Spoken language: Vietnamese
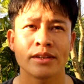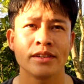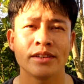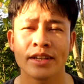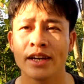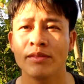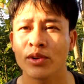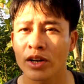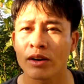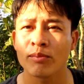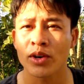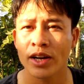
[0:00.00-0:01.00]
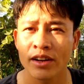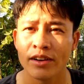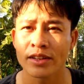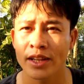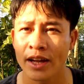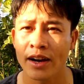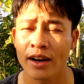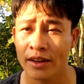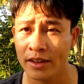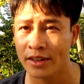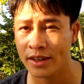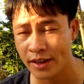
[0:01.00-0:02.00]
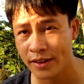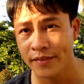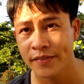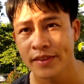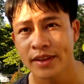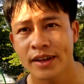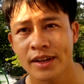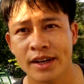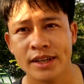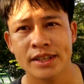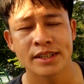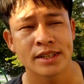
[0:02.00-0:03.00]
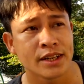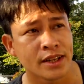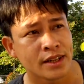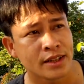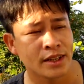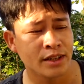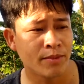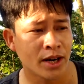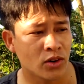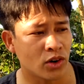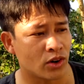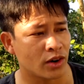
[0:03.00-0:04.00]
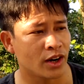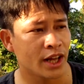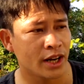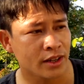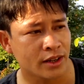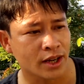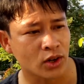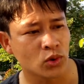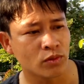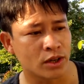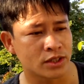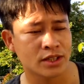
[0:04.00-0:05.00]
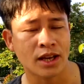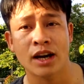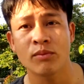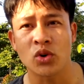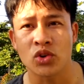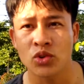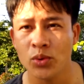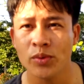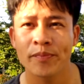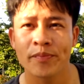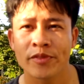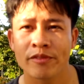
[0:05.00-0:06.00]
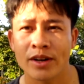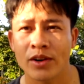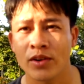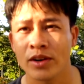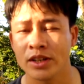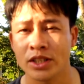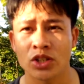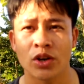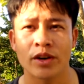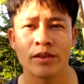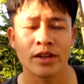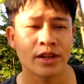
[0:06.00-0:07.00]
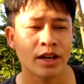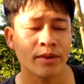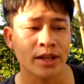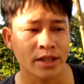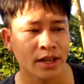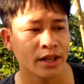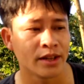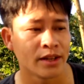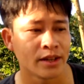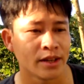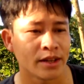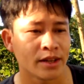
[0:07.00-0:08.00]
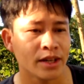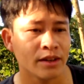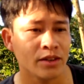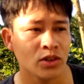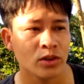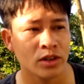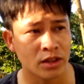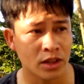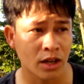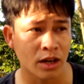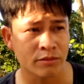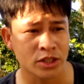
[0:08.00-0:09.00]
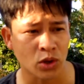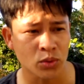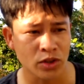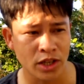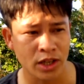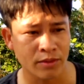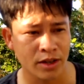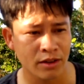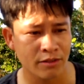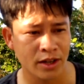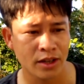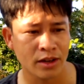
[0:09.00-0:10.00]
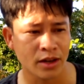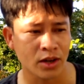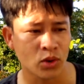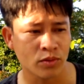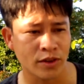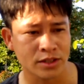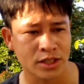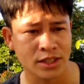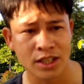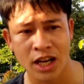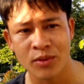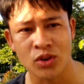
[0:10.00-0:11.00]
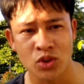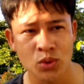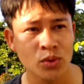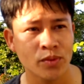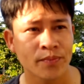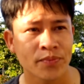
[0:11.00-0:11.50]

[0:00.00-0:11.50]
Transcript: như thế, một được một cái lượng tiền lớn như thế. Đấy. Thì bắt đầu họ lên những cái khu vực xa hơn một chút và họ lựa chọn những cái mặt tiền. Đấy, ví dụ như cầm sáu tỷ mà đi về những cái khu vực xa xa một chút.